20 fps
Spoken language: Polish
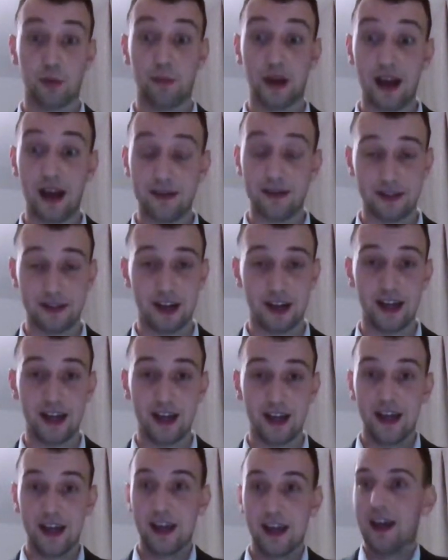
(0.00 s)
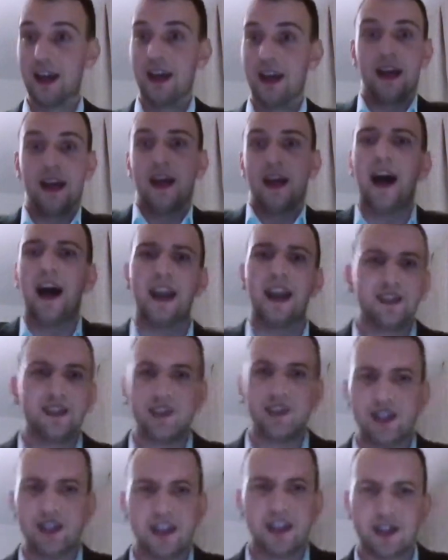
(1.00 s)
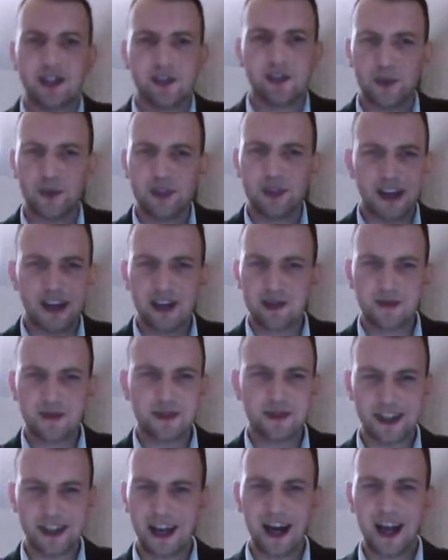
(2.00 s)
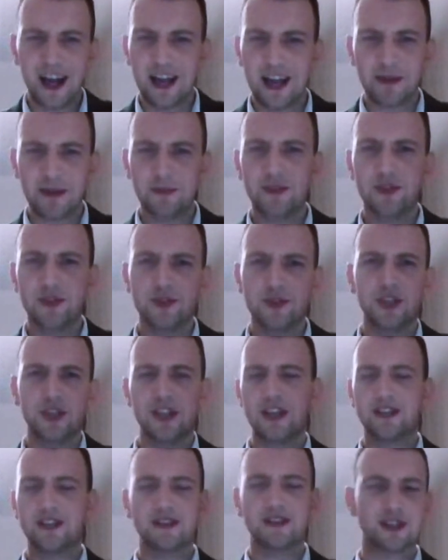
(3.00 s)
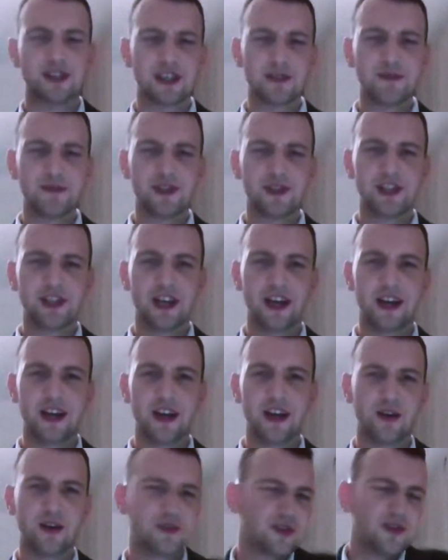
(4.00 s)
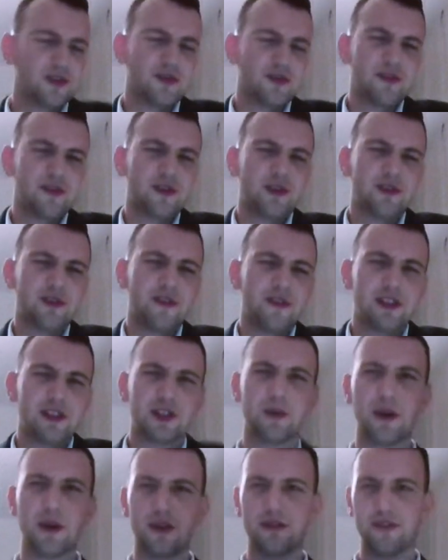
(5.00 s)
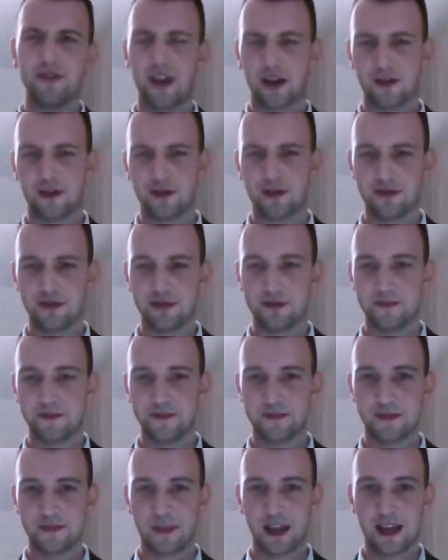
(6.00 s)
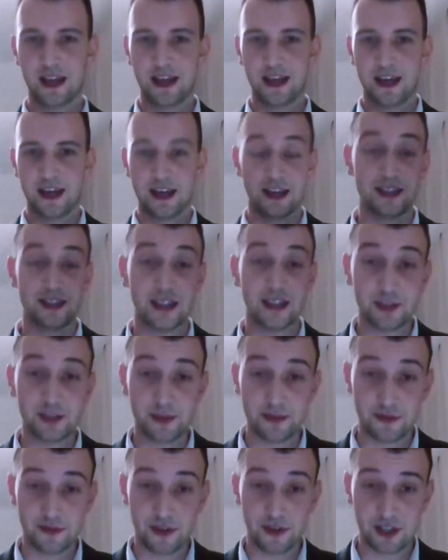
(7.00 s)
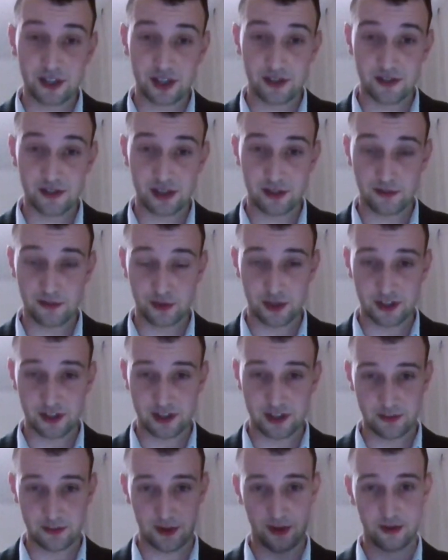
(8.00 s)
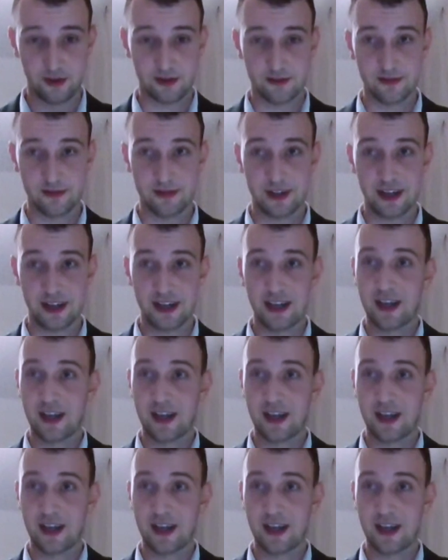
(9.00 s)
To prawda. Ale dziś na niespotykaną skalę mamy do czynienia z czymś, o co ludzkość walczyła od wieków. Jesteśmy w 2020 roku.